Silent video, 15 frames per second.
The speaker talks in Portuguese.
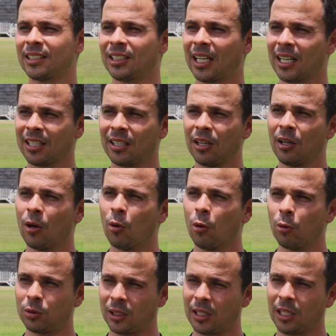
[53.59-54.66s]
Já
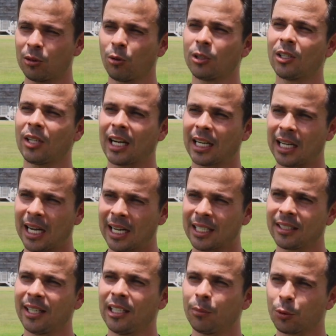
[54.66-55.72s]
o treinador dando a
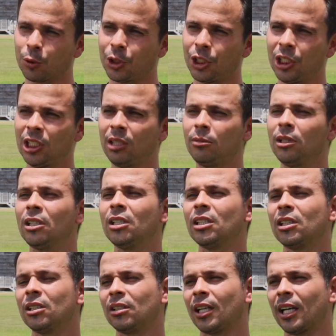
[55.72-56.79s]
cara dele pro time,
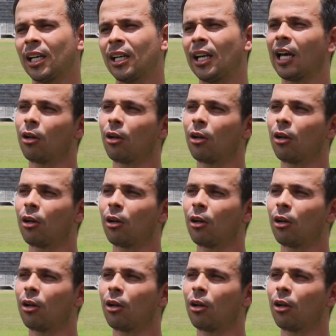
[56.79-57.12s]
né?